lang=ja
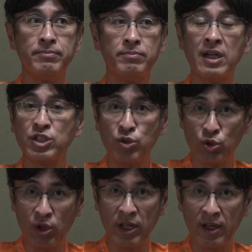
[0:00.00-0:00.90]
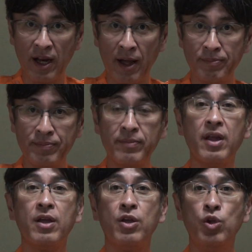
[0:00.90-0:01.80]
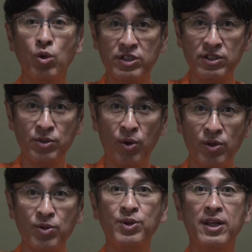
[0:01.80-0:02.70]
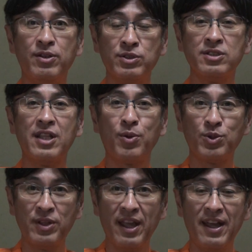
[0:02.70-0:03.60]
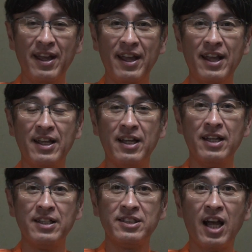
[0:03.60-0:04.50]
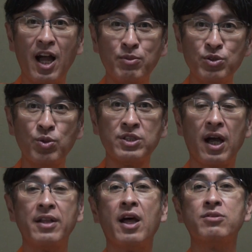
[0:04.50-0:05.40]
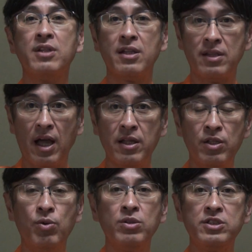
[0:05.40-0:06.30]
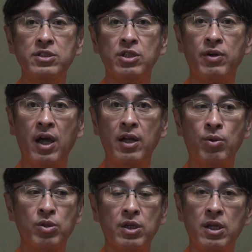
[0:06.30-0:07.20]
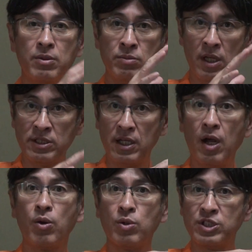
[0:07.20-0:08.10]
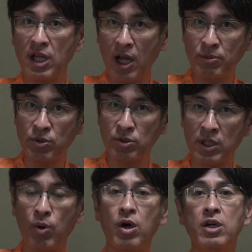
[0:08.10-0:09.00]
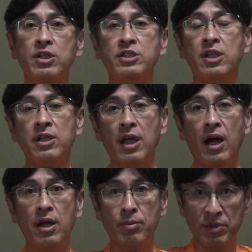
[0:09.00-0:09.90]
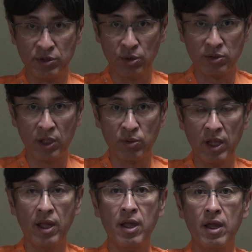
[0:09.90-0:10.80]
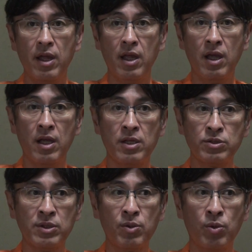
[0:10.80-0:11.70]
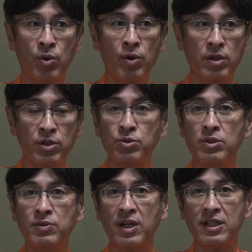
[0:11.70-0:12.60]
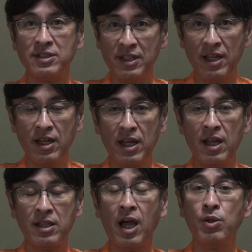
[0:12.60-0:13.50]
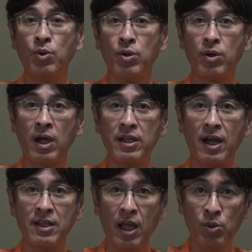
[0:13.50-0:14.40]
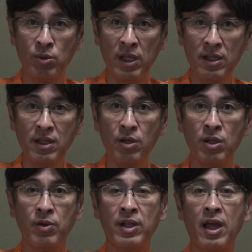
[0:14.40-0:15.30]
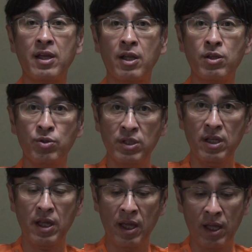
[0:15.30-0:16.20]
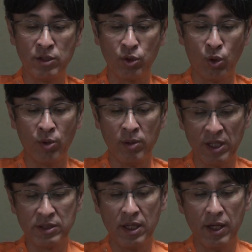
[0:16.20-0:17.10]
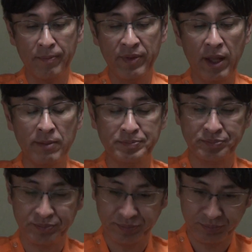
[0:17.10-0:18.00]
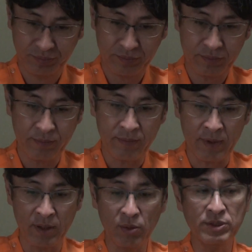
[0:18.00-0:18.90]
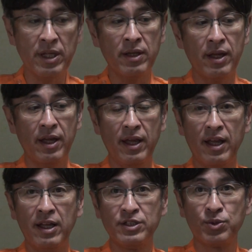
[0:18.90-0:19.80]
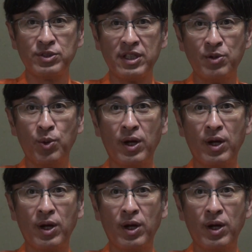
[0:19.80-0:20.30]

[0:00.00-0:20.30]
うんまあ、式のトイレから洋式のトイレに移ったことで、えー、しゃがむ動作がなくなった日本人というのはやはりこの昔からこうしゃがむ動作をしてきた民族なので、えー、そんなこの急にはですね対応体が対応できないのではないかというふうに、えー、ちょっと思います。で当然、え恥骨が動